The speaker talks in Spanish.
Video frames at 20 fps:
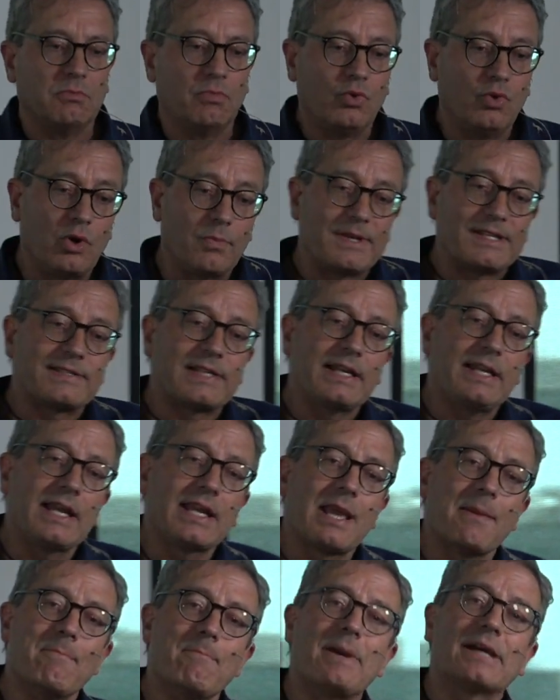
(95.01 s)
Uno pensaría
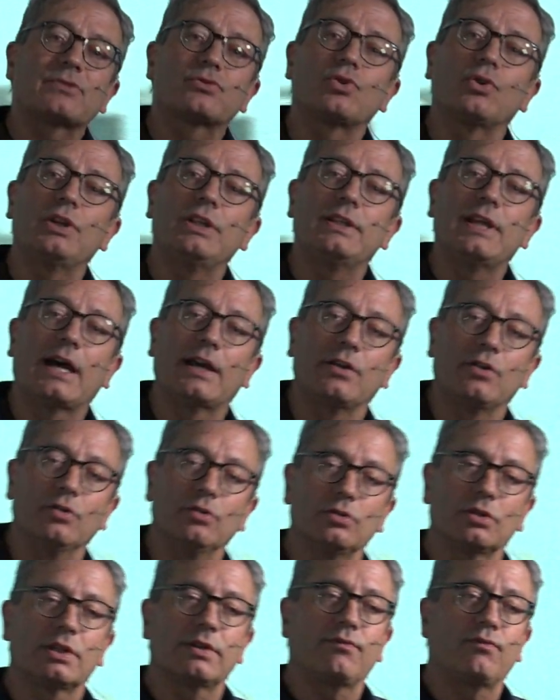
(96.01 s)
que es más
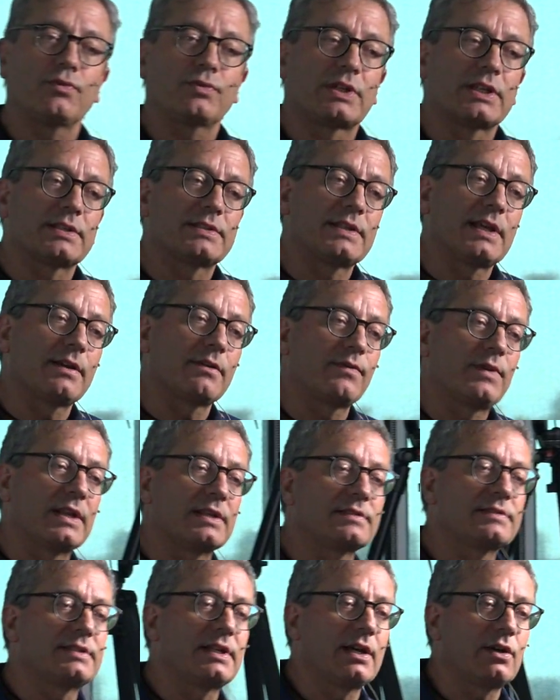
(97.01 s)
solidario que, sea
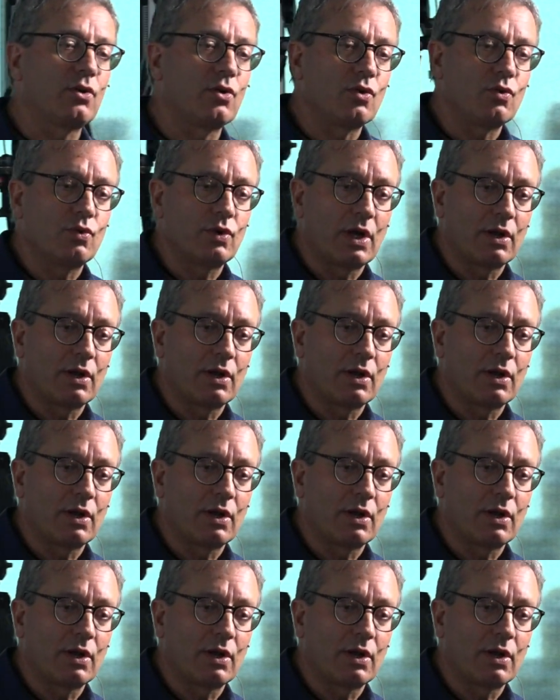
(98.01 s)
financiado